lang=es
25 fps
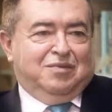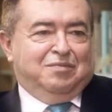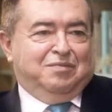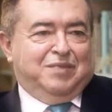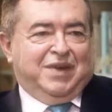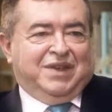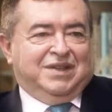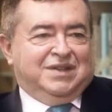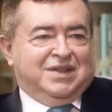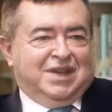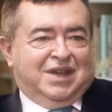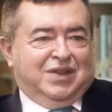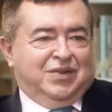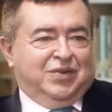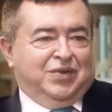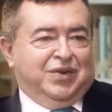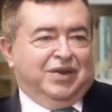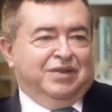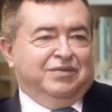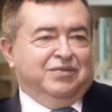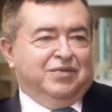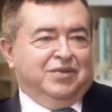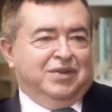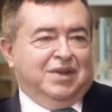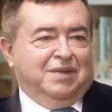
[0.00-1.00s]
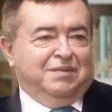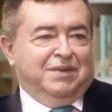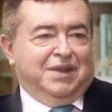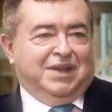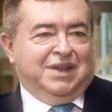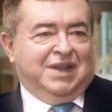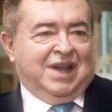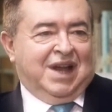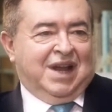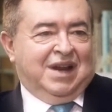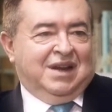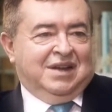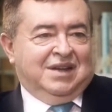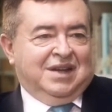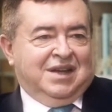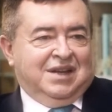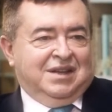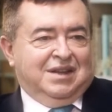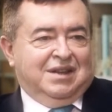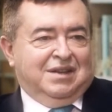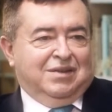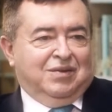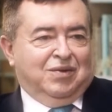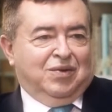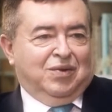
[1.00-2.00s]
pensadores fundamentales
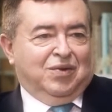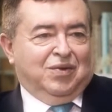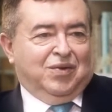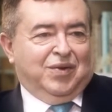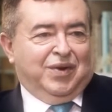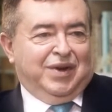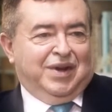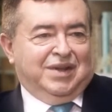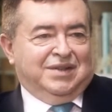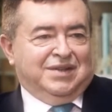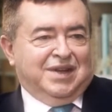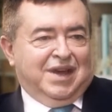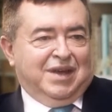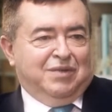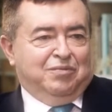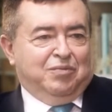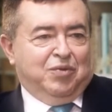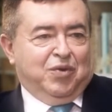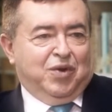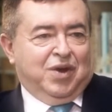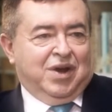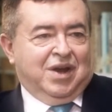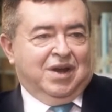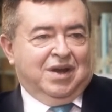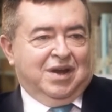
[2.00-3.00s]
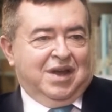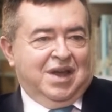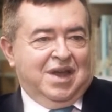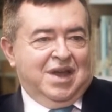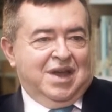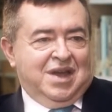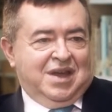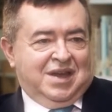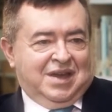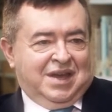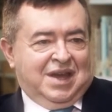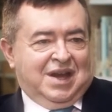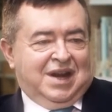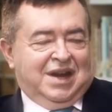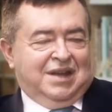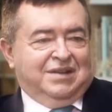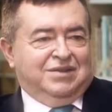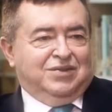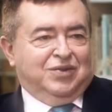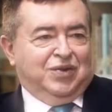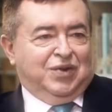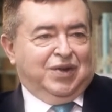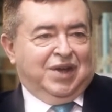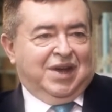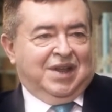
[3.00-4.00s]
que desde luego en esa época y en la
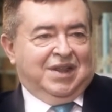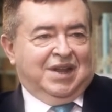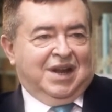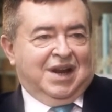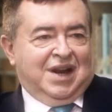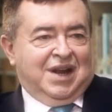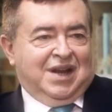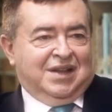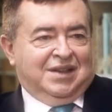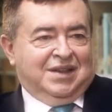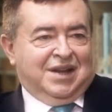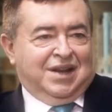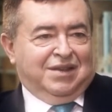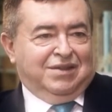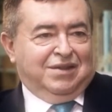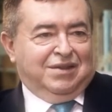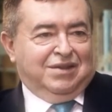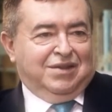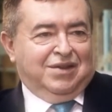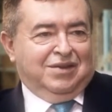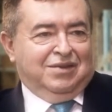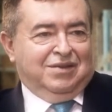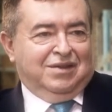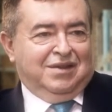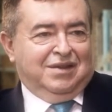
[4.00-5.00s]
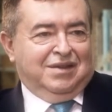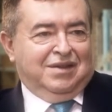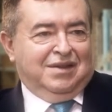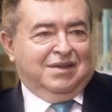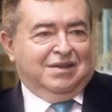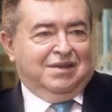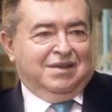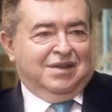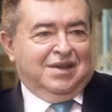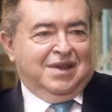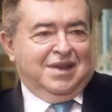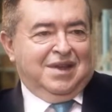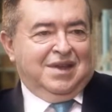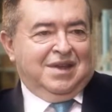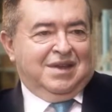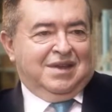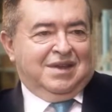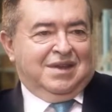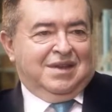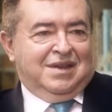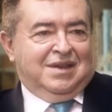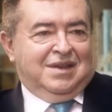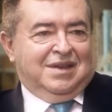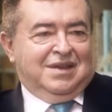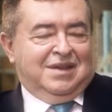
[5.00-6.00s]
historia de la tradición
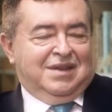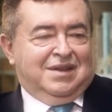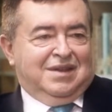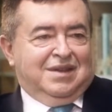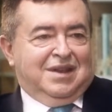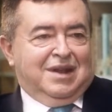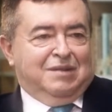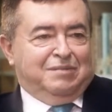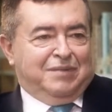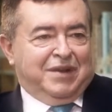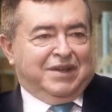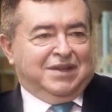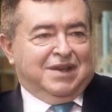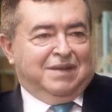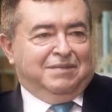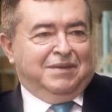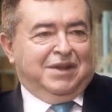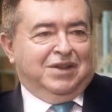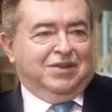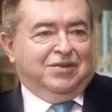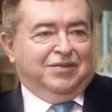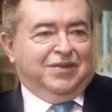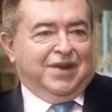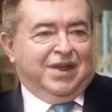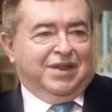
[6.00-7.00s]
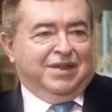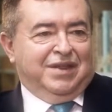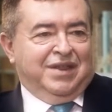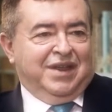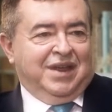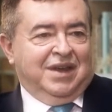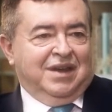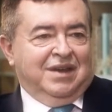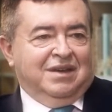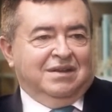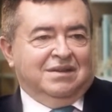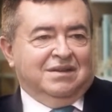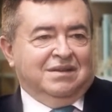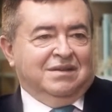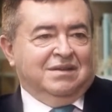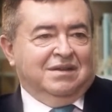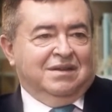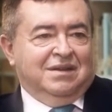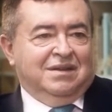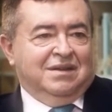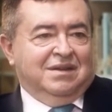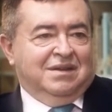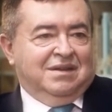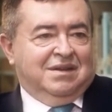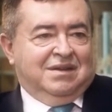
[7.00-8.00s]
eh, del pensamiento francés
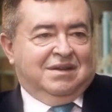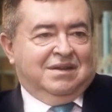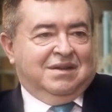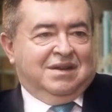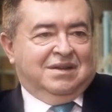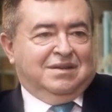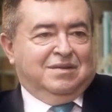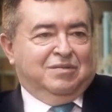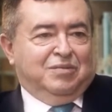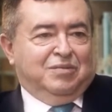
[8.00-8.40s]
eh, es